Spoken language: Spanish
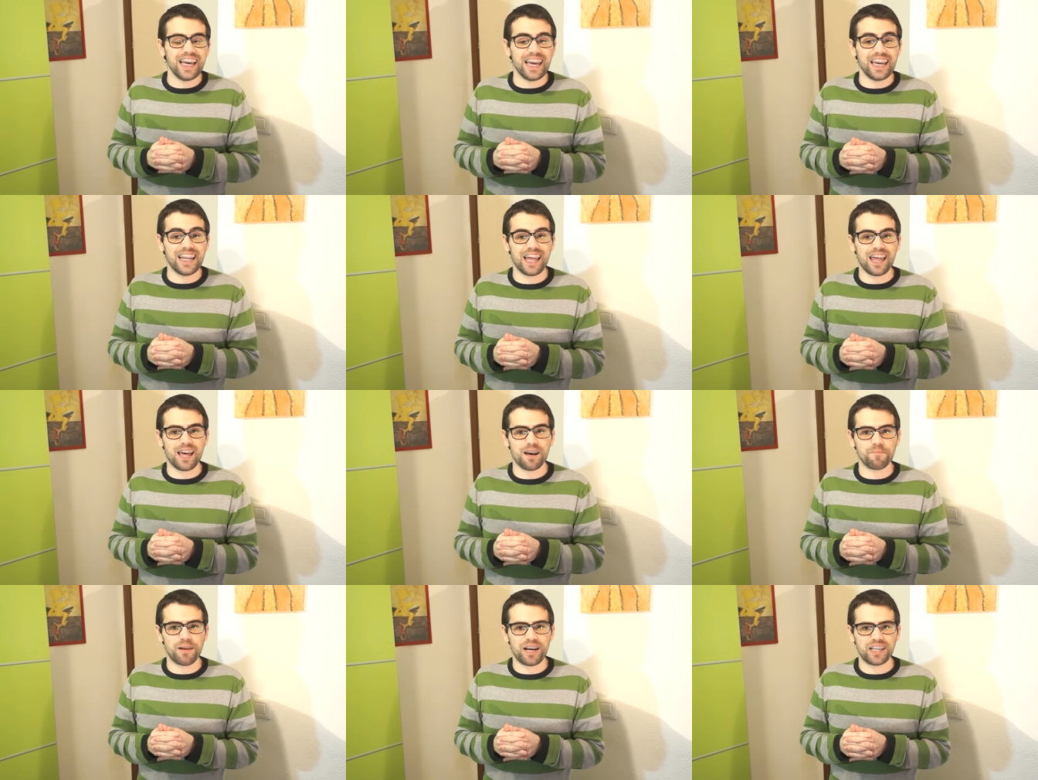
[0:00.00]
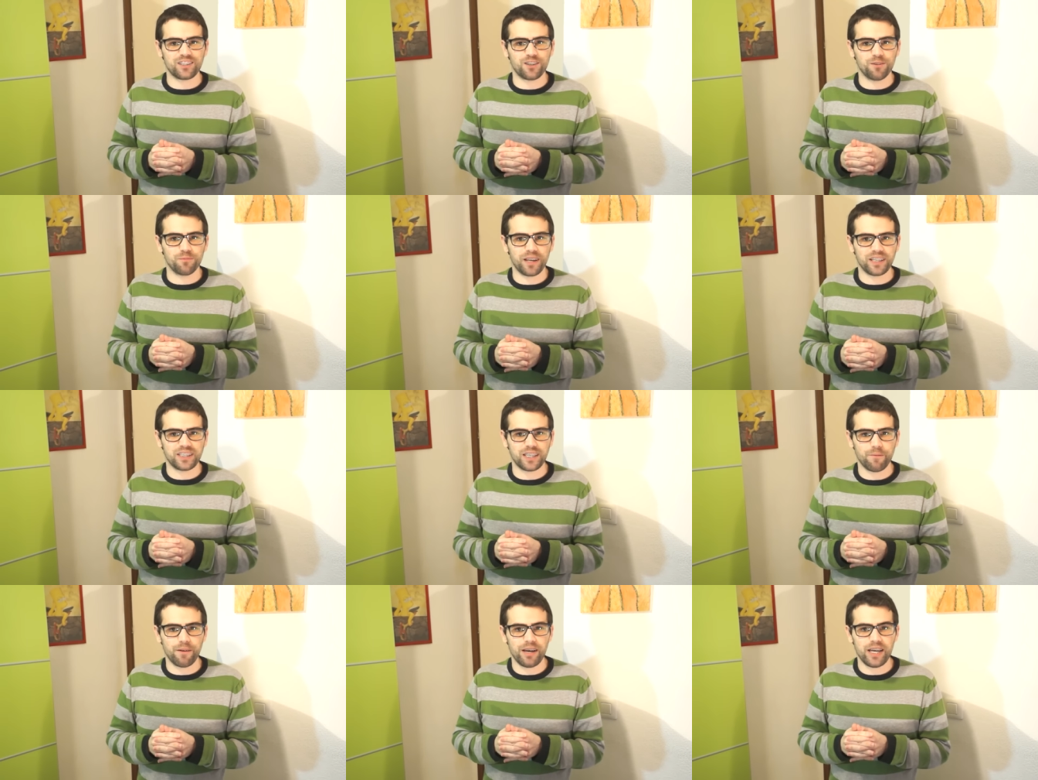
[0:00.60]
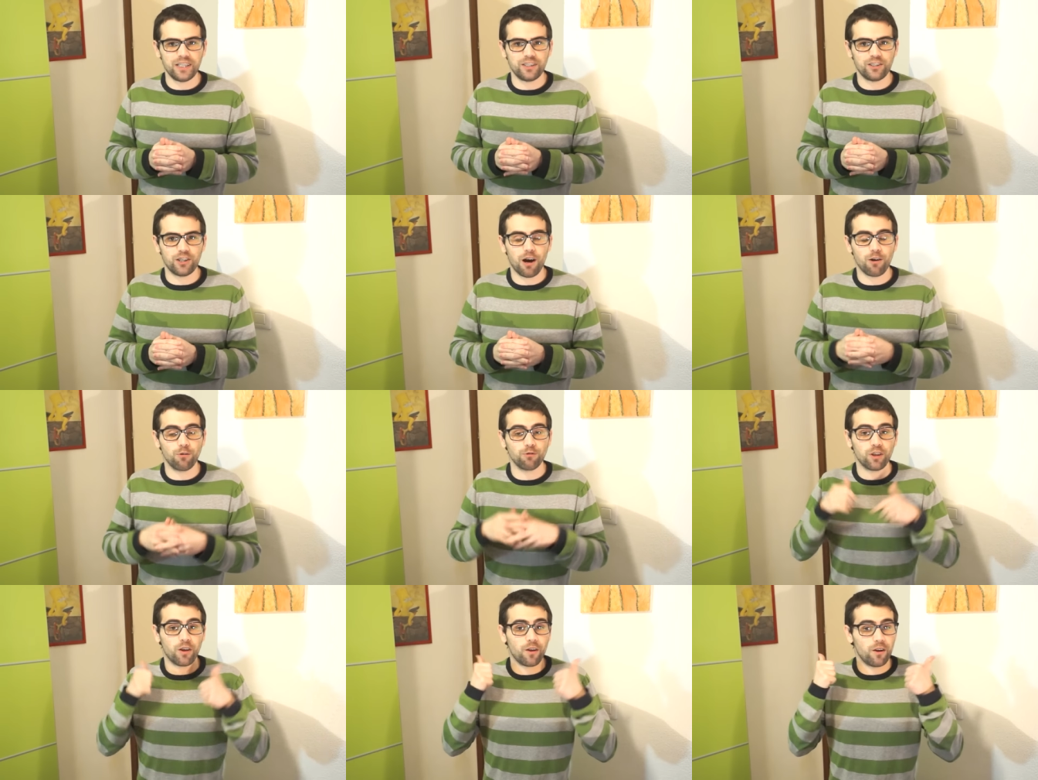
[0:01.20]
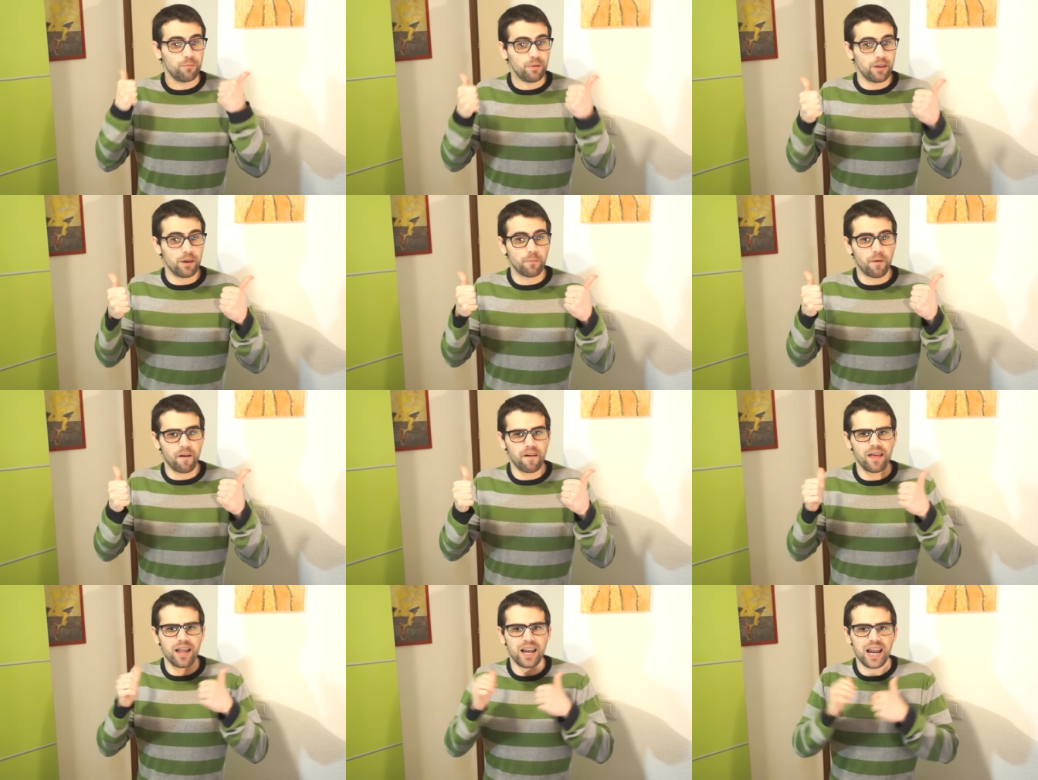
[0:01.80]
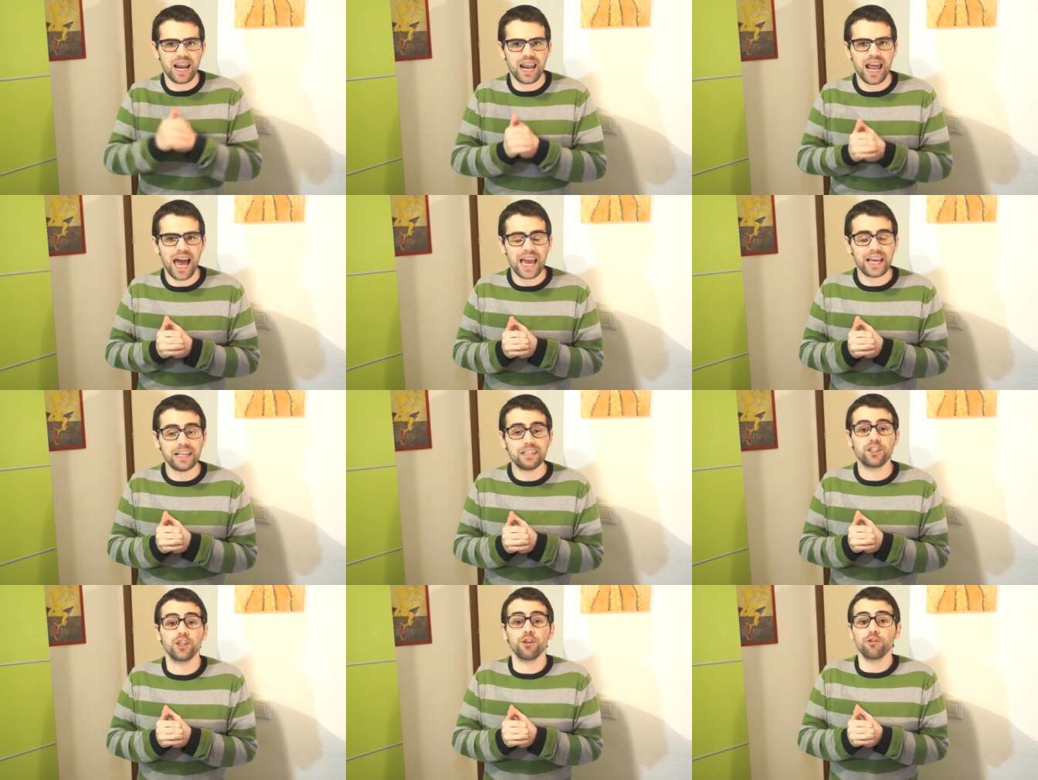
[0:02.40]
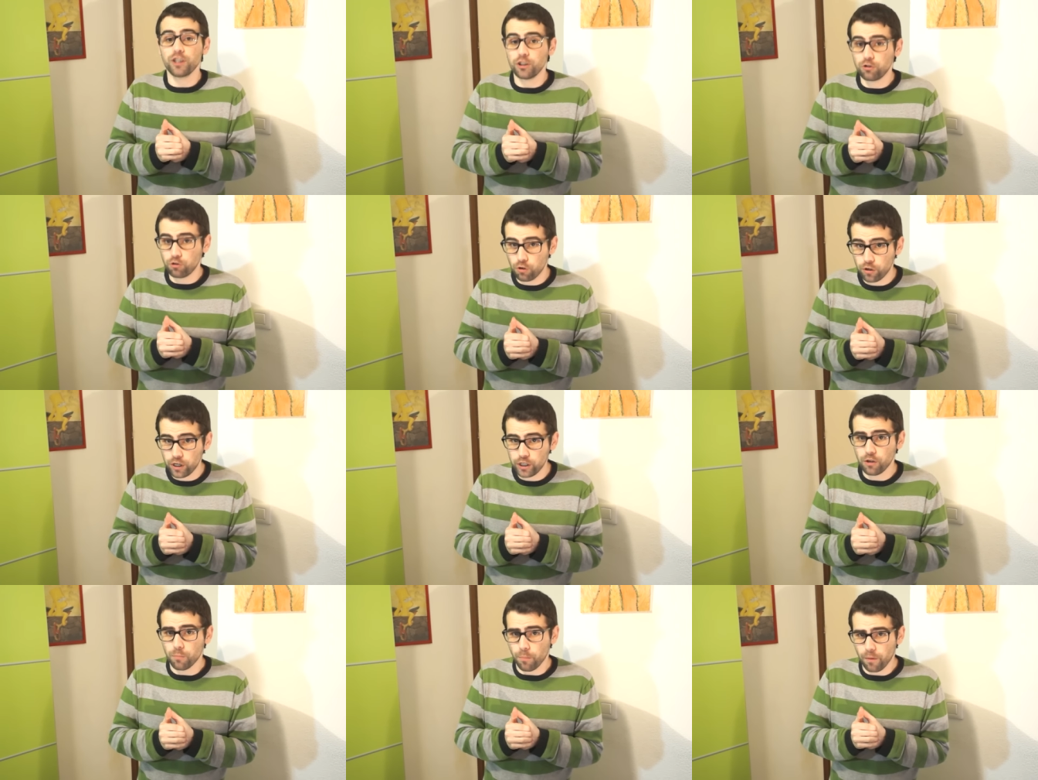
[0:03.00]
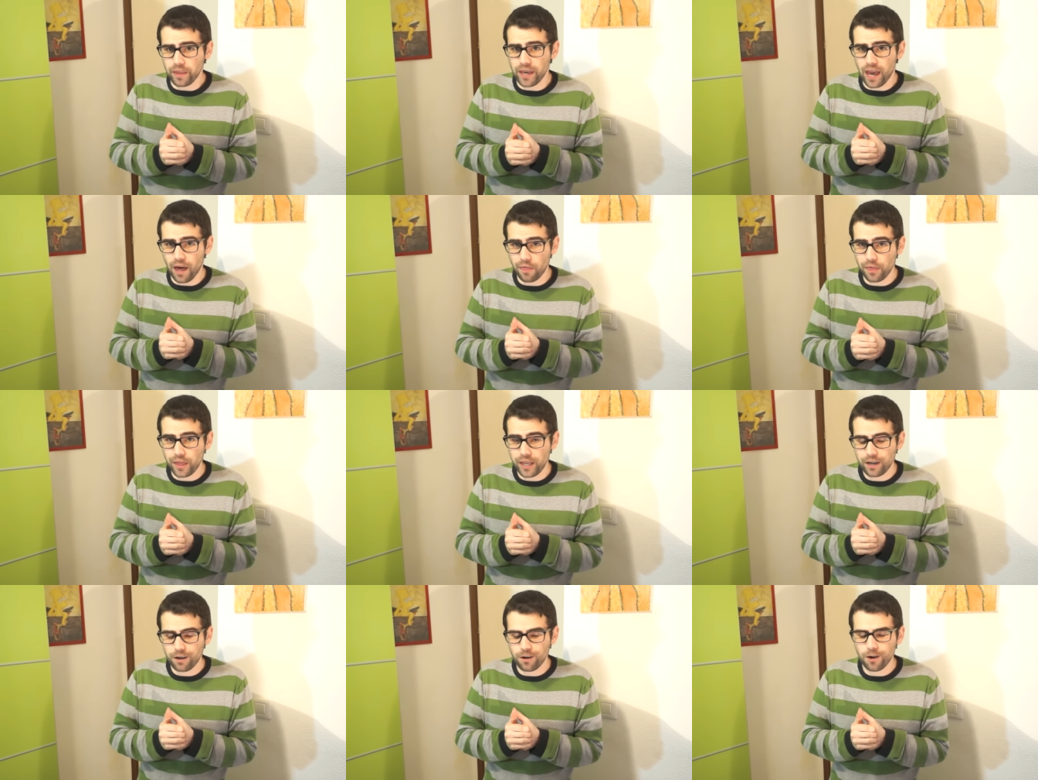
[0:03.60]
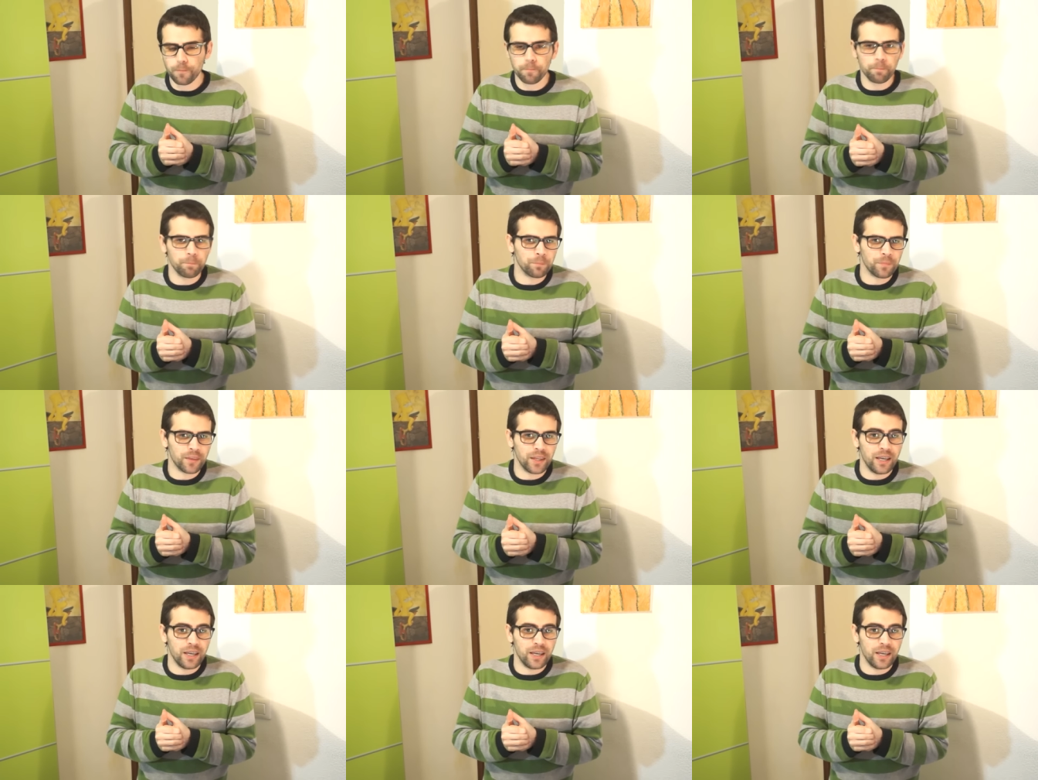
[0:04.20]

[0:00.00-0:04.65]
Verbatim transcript: Y nada más, como ya sabéis, si os ha gustado el vídeo podéis darle a like, si no estáis suscritos podéis hacerlo,